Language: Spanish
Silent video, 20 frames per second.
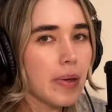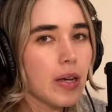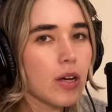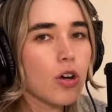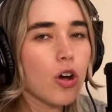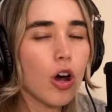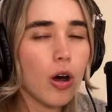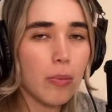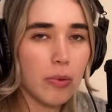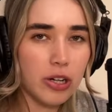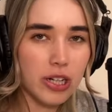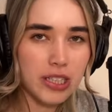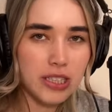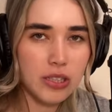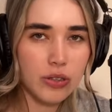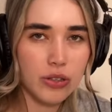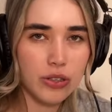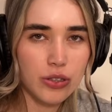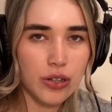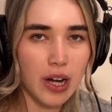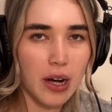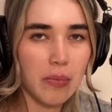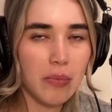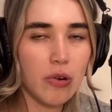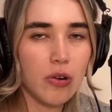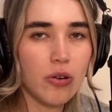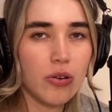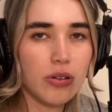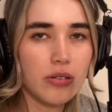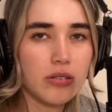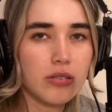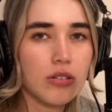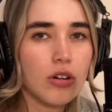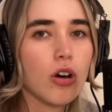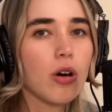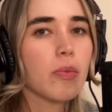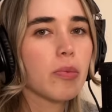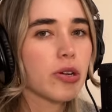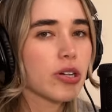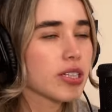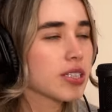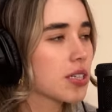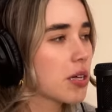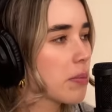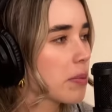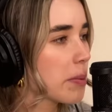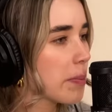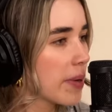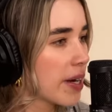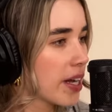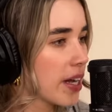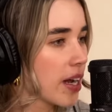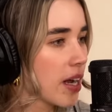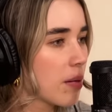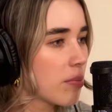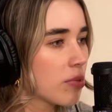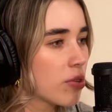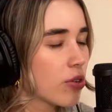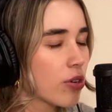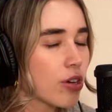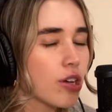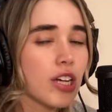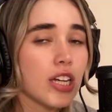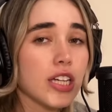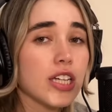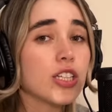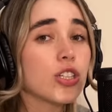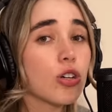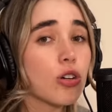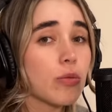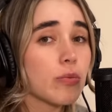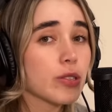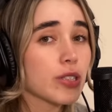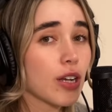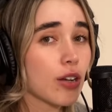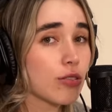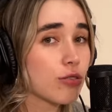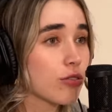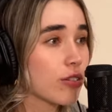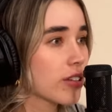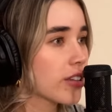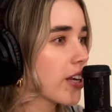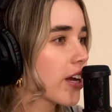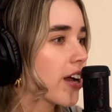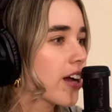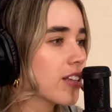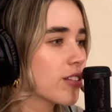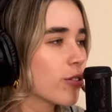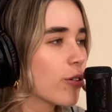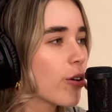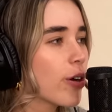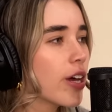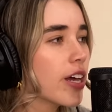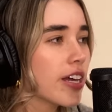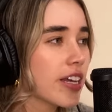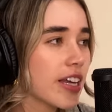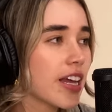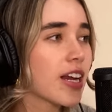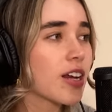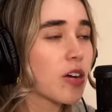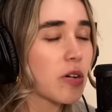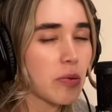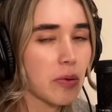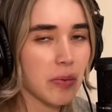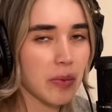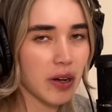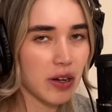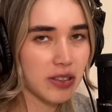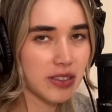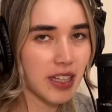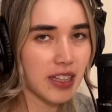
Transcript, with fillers: ¿Cómo recibo yo el amor? ¿Cómo recibe mi pareja el amor? Y yo cómo se lo estoy entregando. Y él cómo me lo está